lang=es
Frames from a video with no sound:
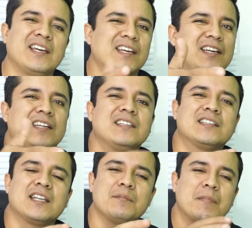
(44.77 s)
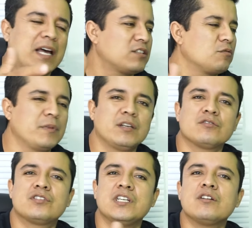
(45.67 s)
de entre más o
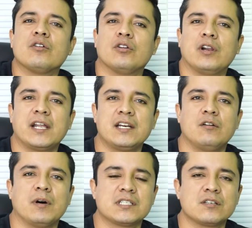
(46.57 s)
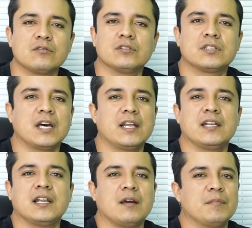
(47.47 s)
menos 5 dólares. Lo vas a encontrar
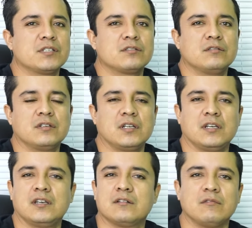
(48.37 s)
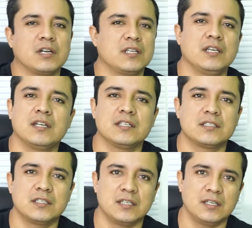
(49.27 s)
en Amazon, en cualquier
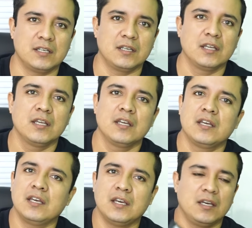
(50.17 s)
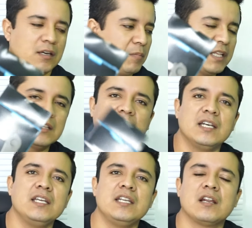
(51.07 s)
este, eh, venta en
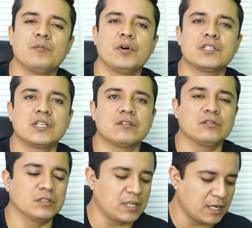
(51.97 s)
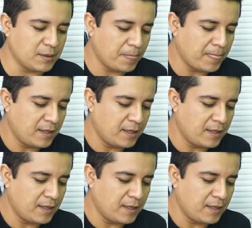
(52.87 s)
línea lo puedes encontrar.